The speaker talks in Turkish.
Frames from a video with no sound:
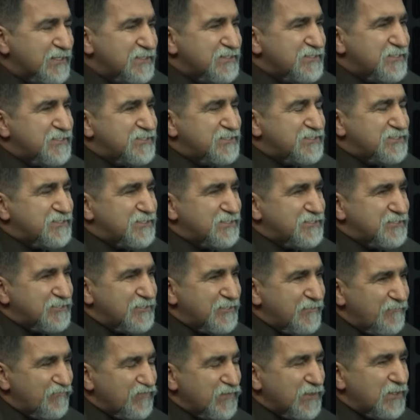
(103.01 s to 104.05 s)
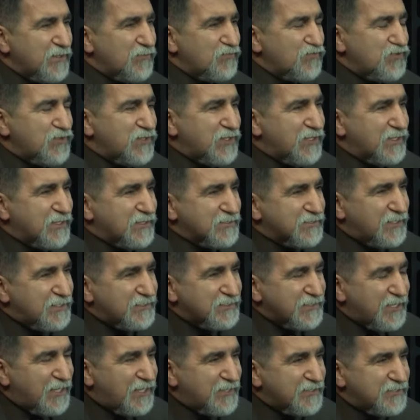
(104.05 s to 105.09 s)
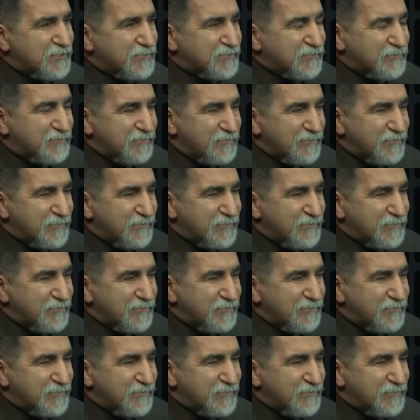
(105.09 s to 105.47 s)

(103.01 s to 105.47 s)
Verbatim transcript: neticesinde buraya kadar geldik.